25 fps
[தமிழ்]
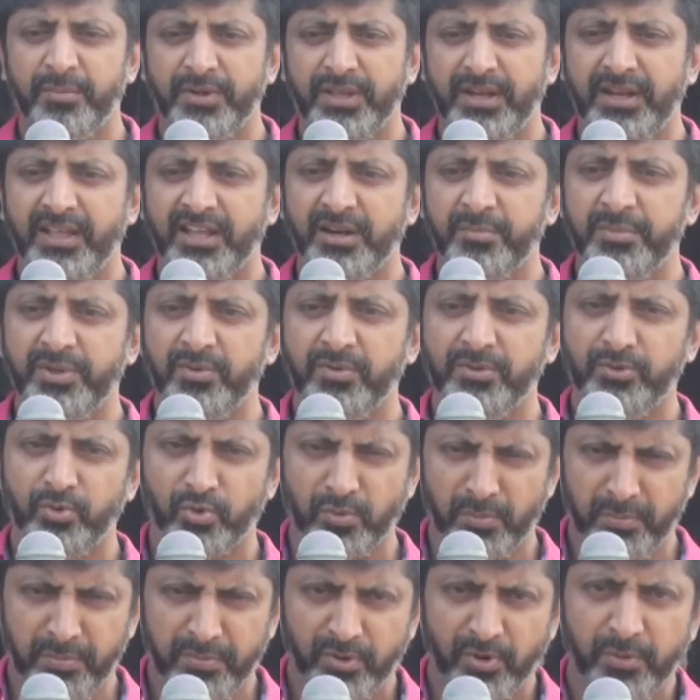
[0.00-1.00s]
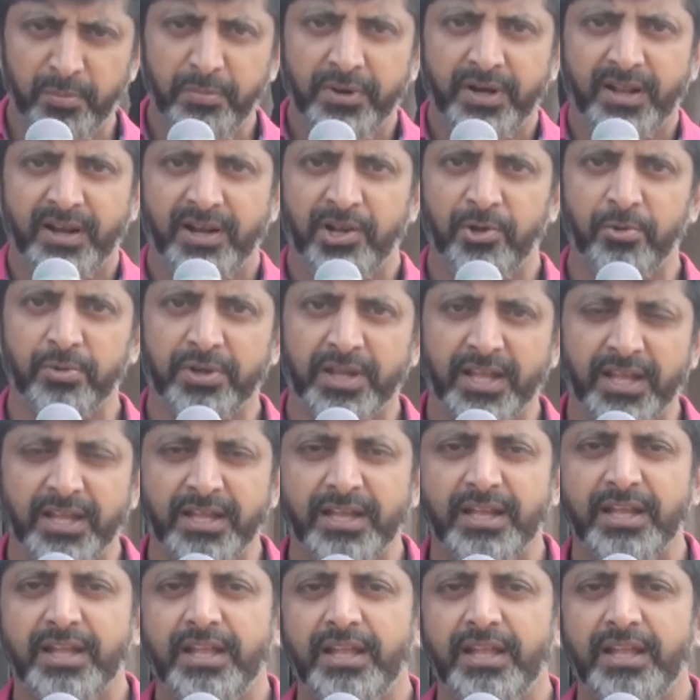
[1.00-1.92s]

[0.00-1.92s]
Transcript: நம்ம எல்லாருமே வந்து ரொம்ப ரொம்ப நல்லவங்க